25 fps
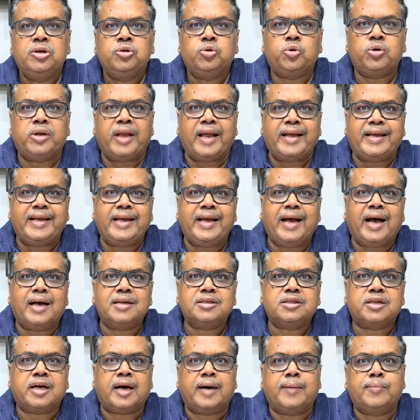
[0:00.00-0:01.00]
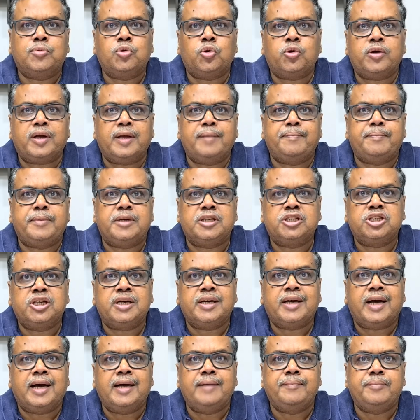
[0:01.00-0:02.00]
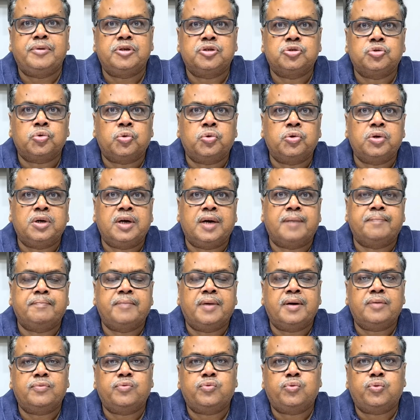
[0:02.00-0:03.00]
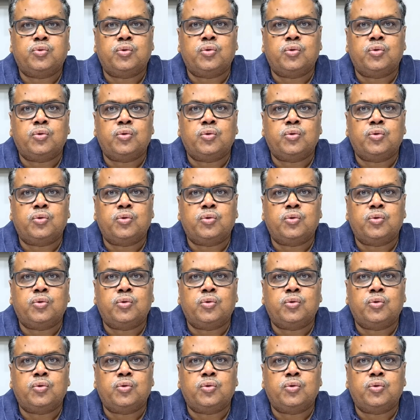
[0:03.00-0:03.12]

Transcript: तो देखिए आज खबरों के पीछे का एपिसोड नंबर